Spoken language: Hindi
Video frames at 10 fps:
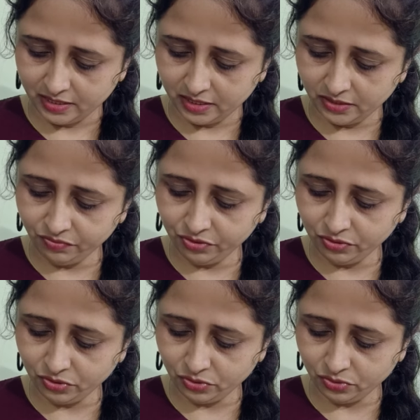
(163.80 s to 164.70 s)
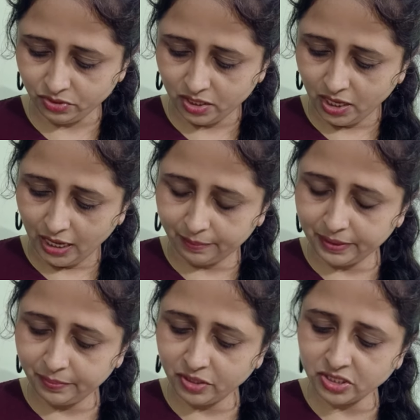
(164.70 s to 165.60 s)
कंफ्यूज हो आपके
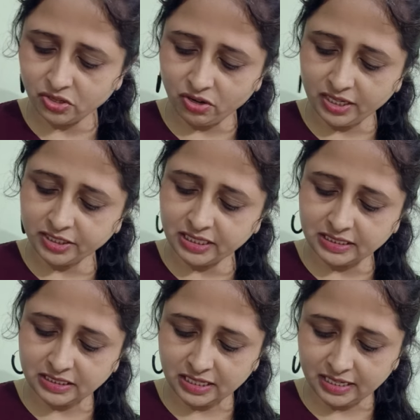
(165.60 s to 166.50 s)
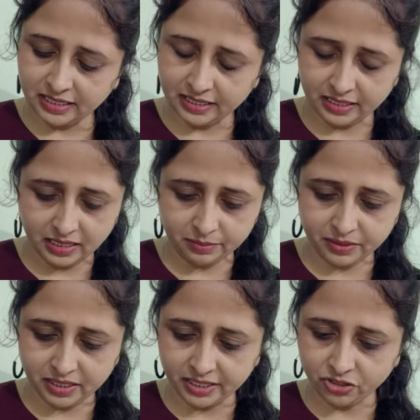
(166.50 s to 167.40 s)
पास नॉलेज अच्छा है आप
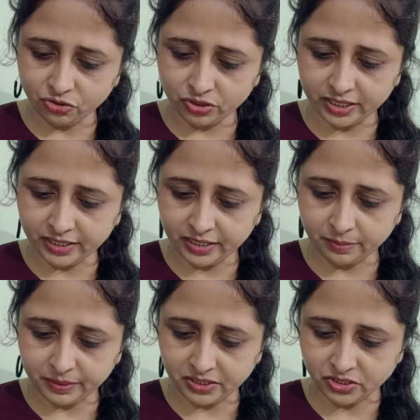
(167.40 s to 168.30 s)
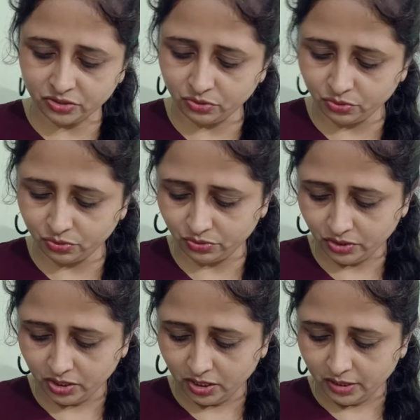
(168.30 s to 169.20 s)
करियर ओरिएंटेड पर्सन हो
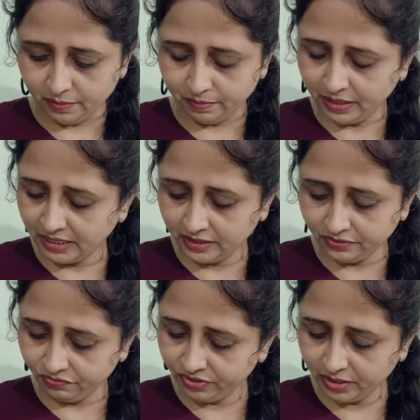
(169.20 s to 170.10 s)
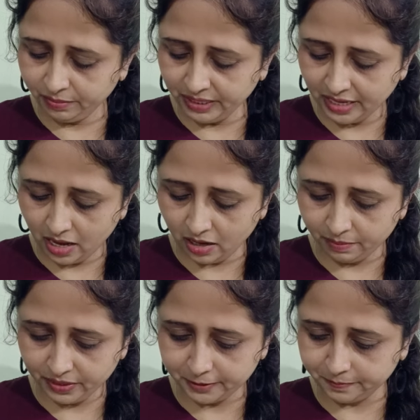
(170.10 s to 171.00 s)
बट फिर भी यहाँ
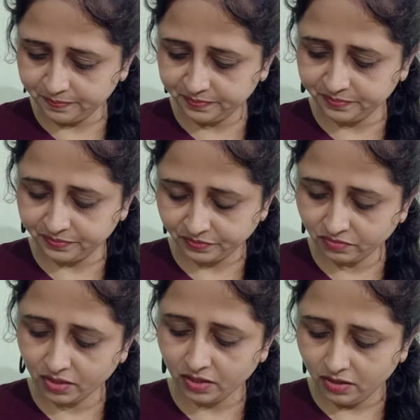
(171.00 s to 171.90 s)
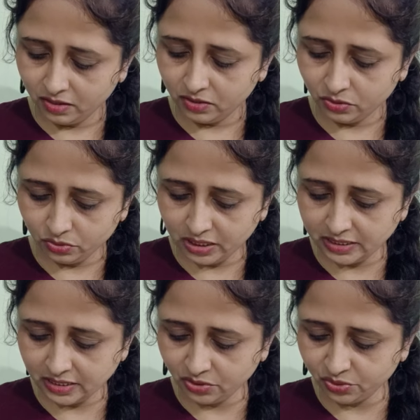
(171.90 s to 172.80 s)
पर थोड़ा
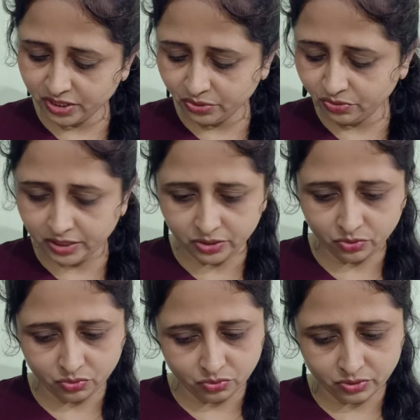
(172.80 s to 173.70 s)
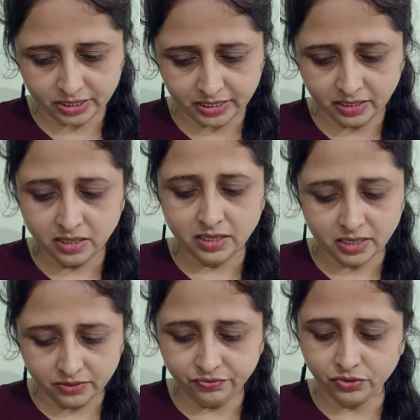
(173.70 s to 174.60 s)
सा रुके हुए हो ओके
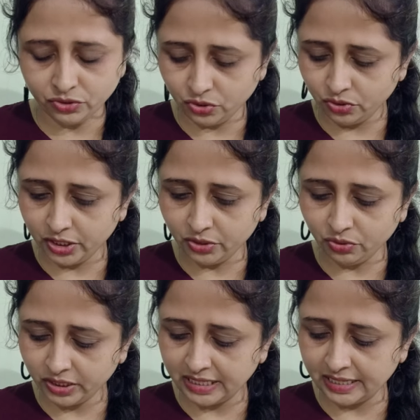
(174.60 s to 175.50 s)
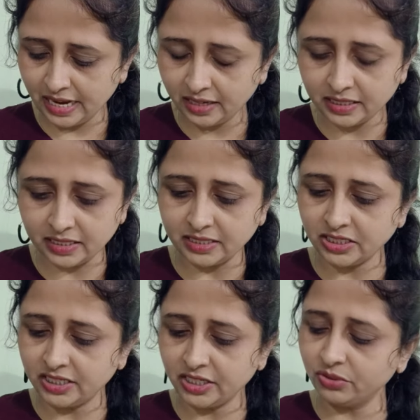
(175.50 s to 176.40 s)
कंफ्यूज हो रहे हो कि क्या करना
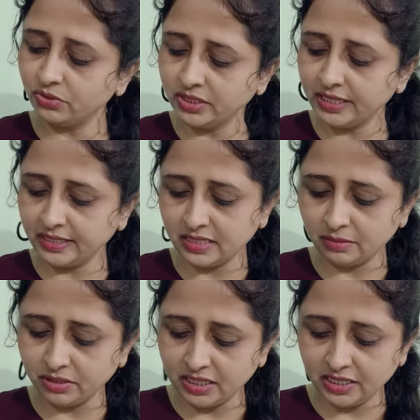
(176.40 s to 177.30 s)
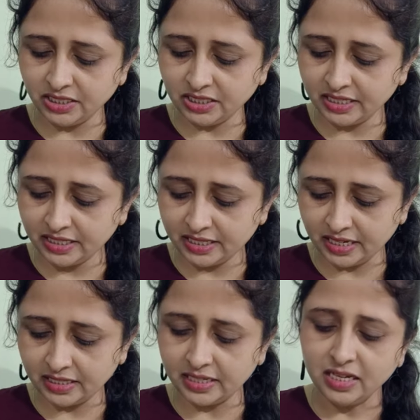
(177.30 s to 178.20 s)
चाहिए कौन से एग्ज़ाम देनी चाहिए क्या
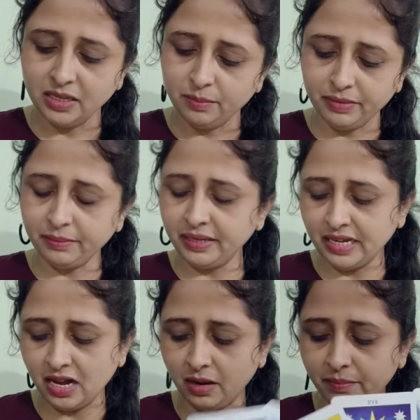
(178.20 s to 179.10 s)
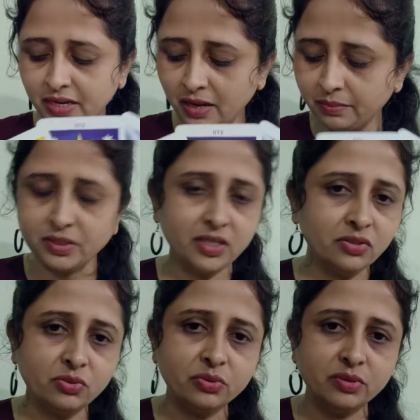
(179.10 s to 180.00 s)
नहीं मे बी यहाँ पर आप ना
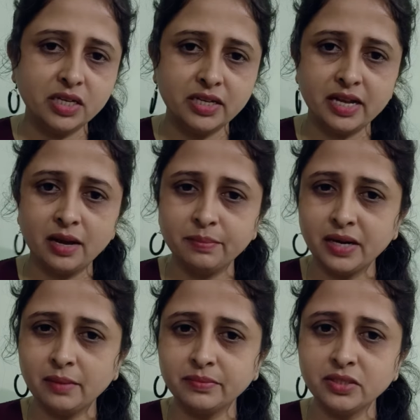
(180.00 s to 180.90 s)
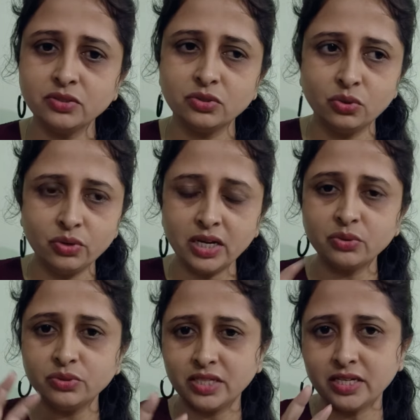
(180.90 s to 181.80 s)
खुद यहाँ पर आप ना थोड़ा
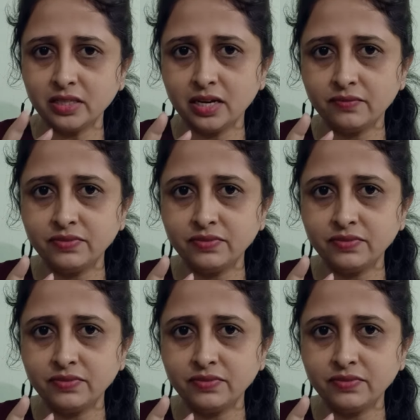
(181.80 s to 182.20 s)
खुद के तरफ